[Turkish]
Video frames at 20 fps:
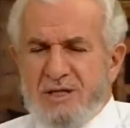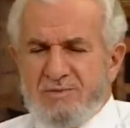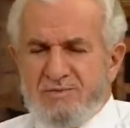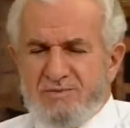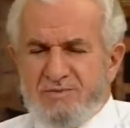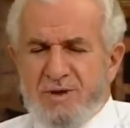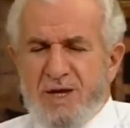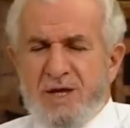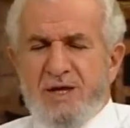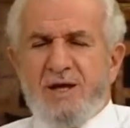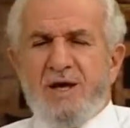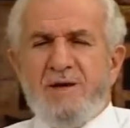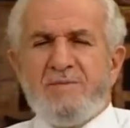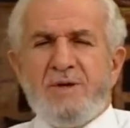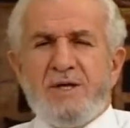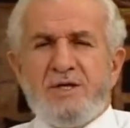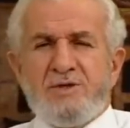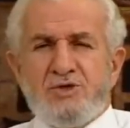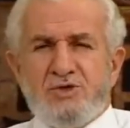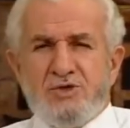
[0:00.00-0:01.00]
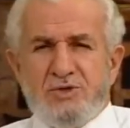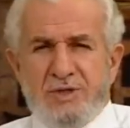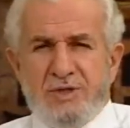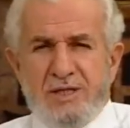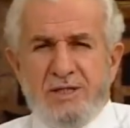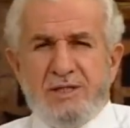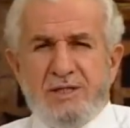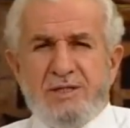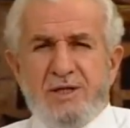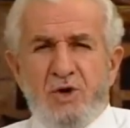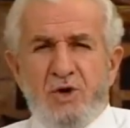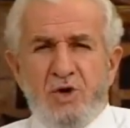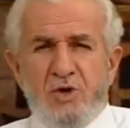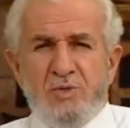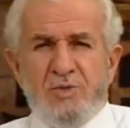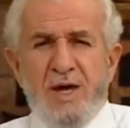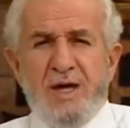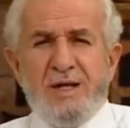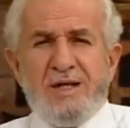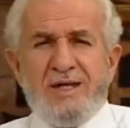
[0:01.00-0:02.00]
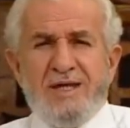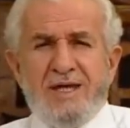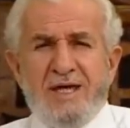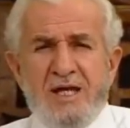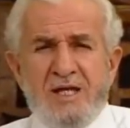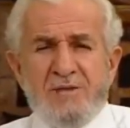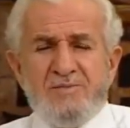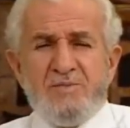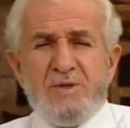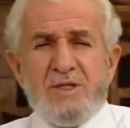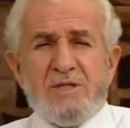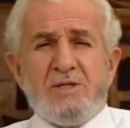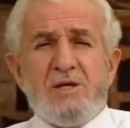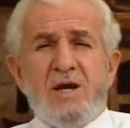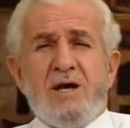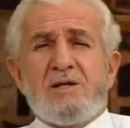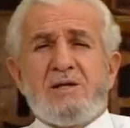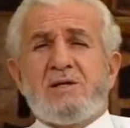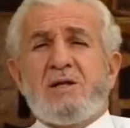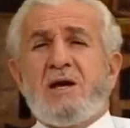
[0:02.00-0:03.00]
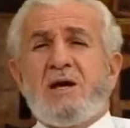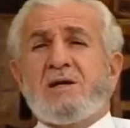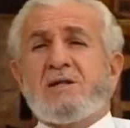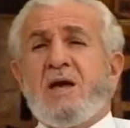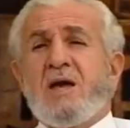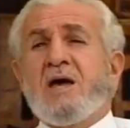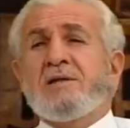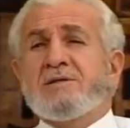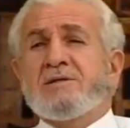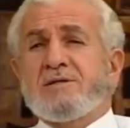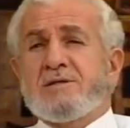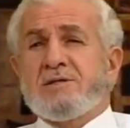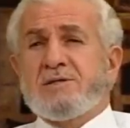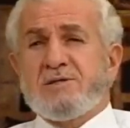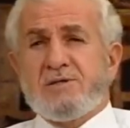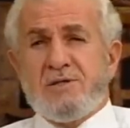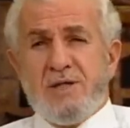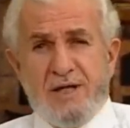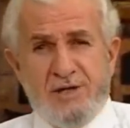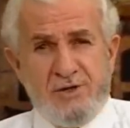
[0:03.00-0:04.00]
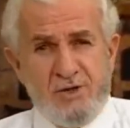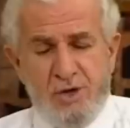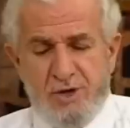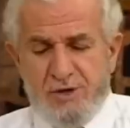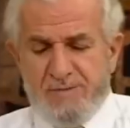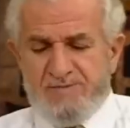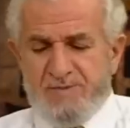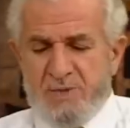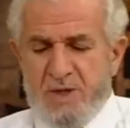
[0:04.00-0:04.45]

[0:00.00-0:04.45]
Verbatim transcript: peygamberin sünnetinde olmayan ilk bid'atlardandır deniyor.